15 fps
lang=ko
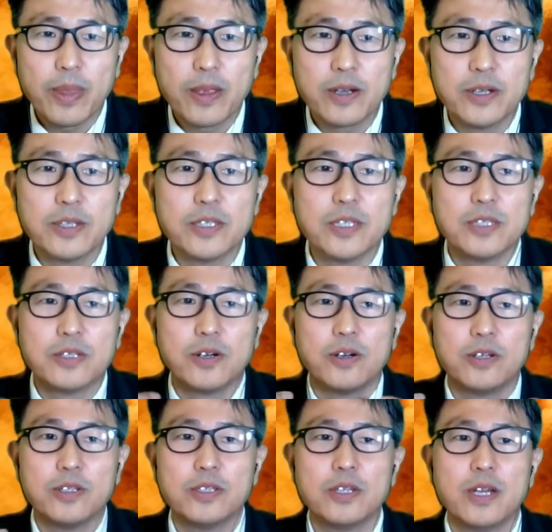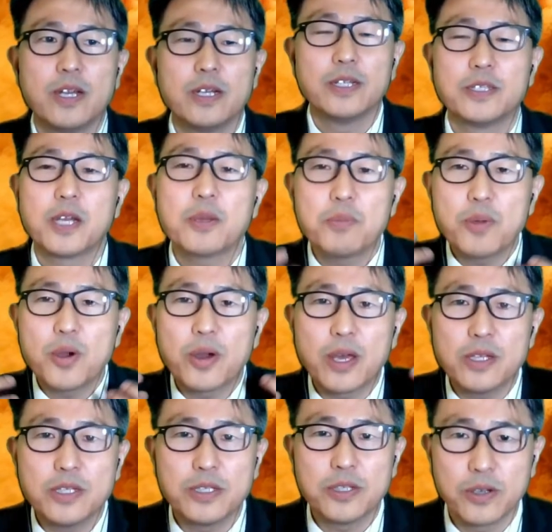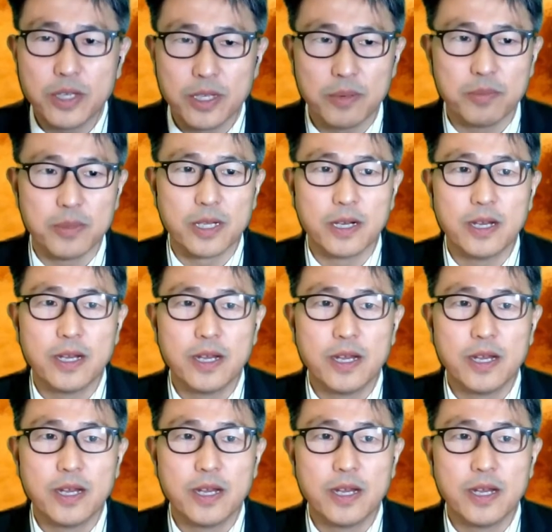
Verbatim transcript: 그 지성은 생명의 지성이 됩니다.